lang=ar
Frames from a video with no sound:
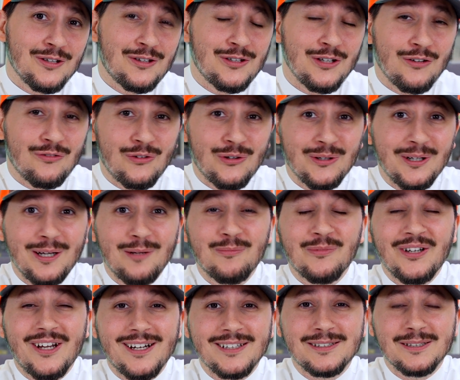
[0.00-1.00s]
التلفون
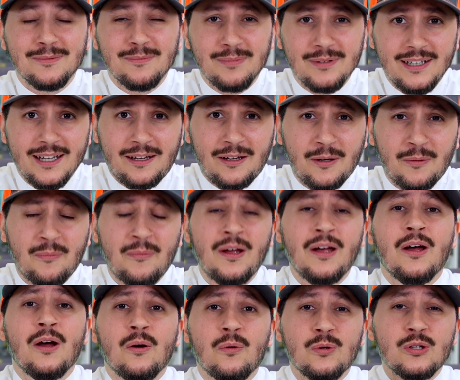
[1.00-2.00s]
المناسب لكم
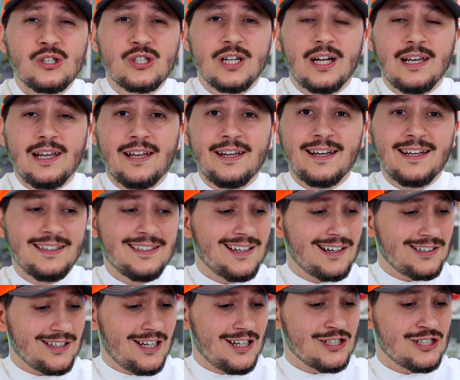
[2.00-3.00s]
وان شاء الله انا
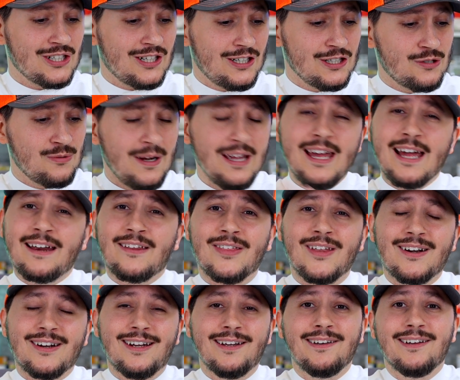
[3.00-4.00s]
قدرت اشرح شوي
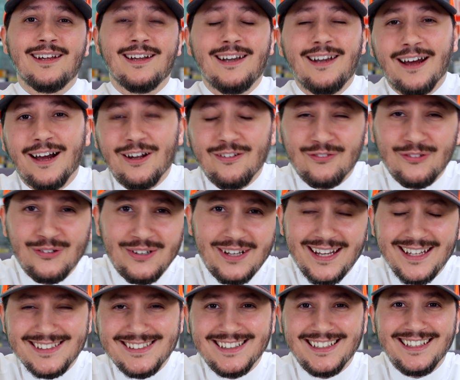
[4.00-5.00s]
اكثر عن الايفون
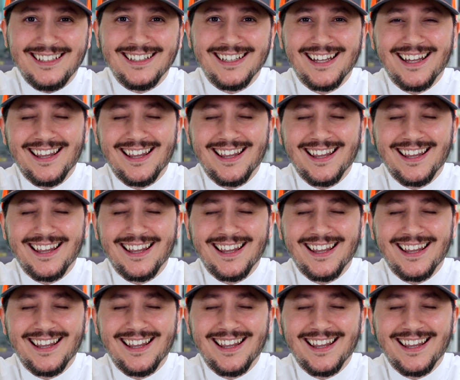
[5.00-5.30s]
اس اي